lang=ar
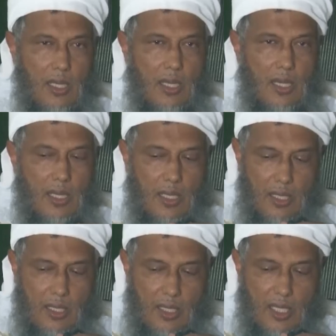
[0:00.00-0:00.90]
أهل
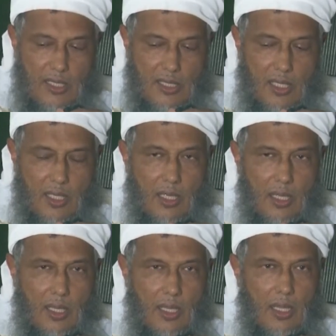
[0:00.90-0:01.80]
غزة
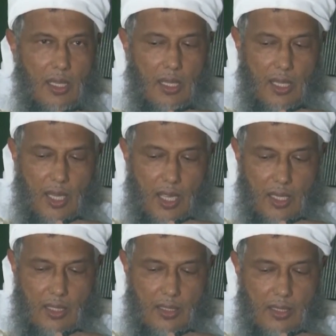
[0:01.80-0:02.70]

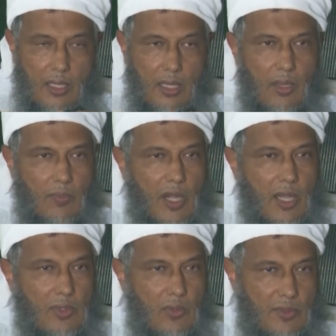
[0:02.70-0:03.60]
الآن
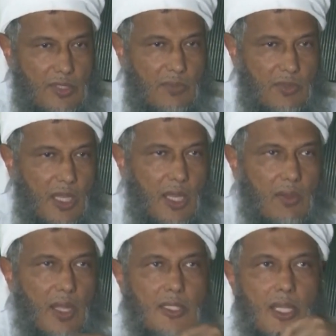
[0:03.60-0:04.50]
مرابطون في سبيل الله
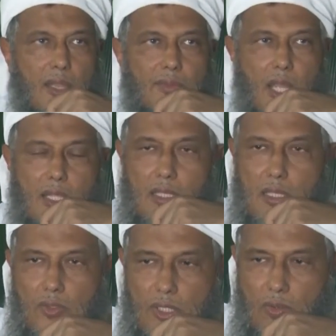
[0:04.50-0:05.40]
وقد جاء في الحديث
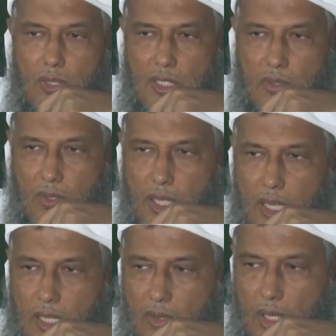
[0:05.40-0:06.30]
يوشك أن يكون
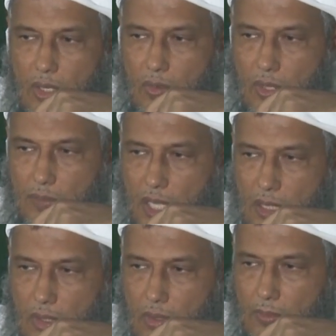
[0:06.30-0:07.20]
خير خير
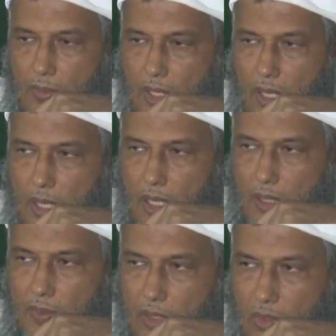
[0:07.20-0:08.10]
رباطكم
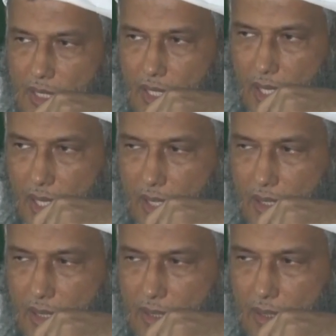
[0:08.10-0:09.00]
رباط عسقلان
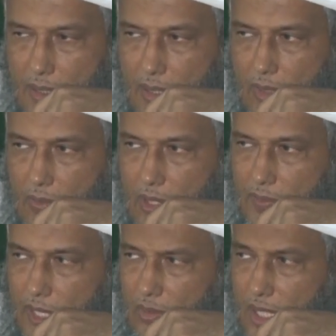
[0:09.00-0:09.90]

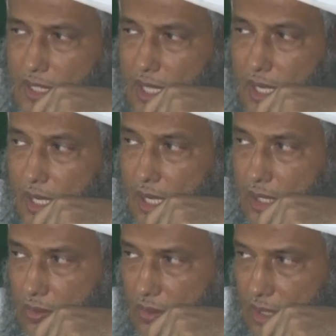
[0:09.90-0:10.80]
ورباط عسقلان
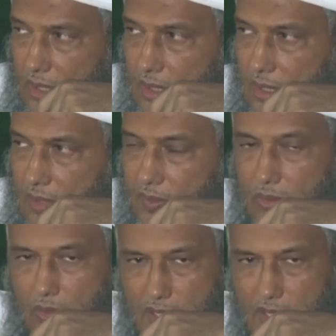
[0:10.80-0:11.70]
الآن هو
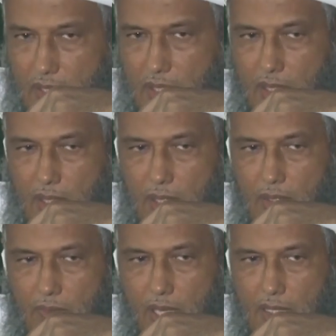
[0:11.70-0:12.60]
رباط غزة
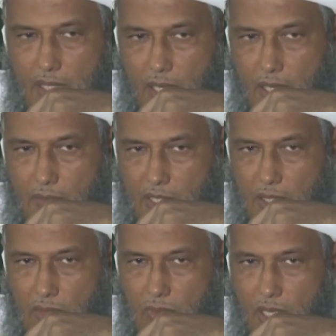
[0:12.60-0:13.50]
فعسقلان
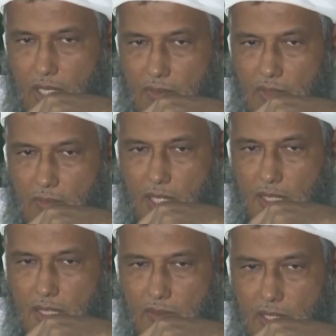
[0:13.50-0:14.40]
مدينة قريبة من
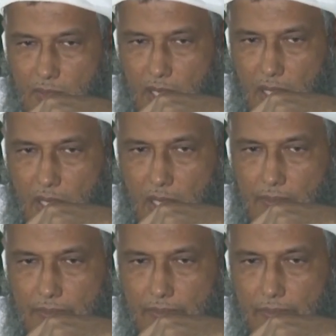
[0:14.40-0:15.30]
غزة في شمالها